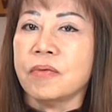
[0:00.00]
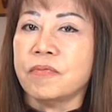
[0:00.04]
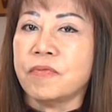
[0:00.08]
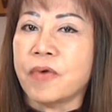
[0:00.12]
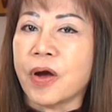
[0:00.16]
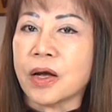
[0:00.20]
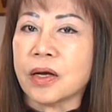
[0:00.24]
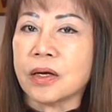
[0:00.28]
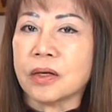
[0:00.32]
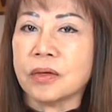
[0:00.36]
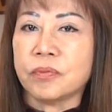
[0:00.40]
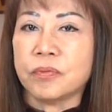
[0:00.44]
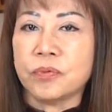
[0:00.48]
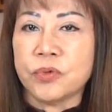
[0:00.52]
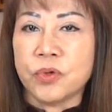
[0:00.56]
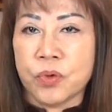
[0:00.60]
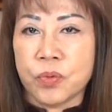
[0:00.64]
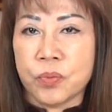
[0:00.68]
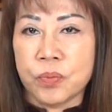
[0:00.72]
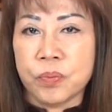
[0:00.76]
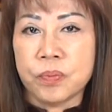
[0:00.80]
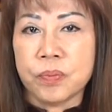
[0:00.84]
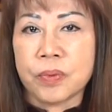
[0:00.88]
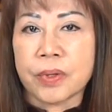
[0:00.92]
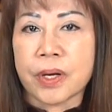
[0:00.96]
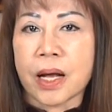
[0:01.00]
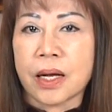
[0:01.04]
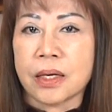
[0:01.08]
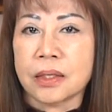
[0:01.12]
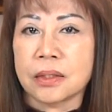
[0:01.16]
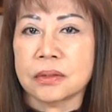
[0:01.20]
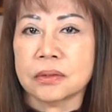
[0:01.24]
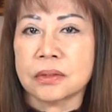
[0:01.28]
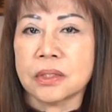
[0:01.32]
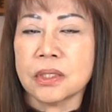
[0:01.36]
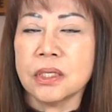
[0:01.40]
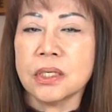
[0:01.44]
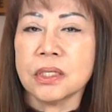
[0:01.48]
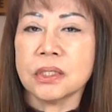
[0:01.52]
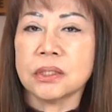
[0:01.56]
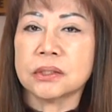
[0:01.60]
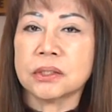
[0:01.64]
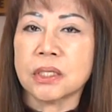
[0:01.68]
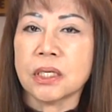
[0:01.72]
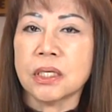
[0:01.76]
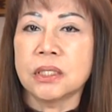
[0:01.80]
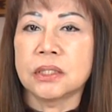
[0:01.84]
vật dụng cần thiết